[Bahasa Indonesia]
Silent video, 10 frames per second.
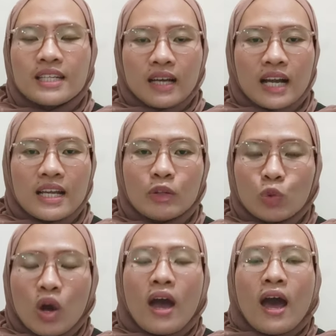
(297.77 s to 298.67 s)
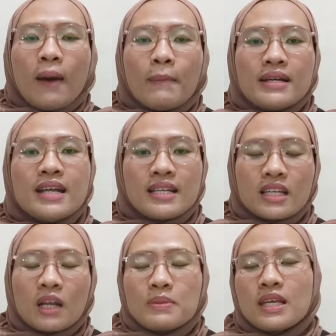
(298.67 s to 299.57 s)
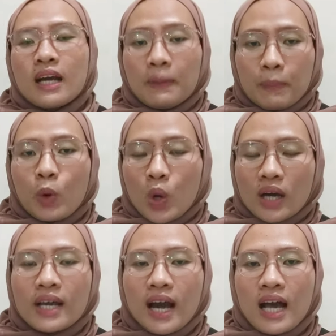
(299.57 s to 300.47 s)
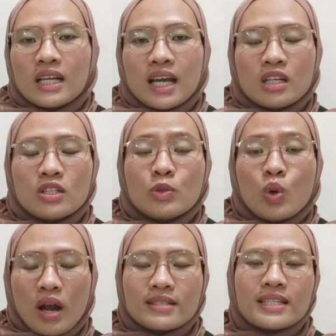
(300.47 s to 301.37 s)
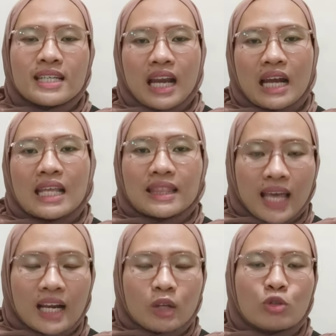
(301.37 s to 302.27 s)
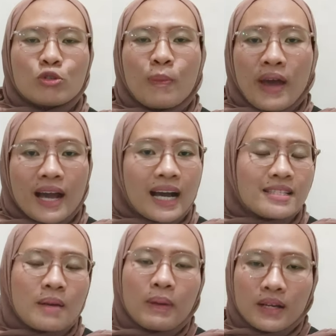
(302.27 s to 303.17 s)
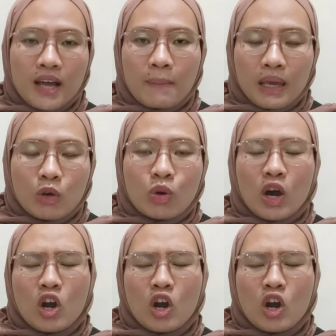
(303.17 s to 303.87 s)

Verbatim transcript: Jadi kalian tuh mendeskripsikan produk yang kalian jual secara detail gitu supaya customer nggak bingung.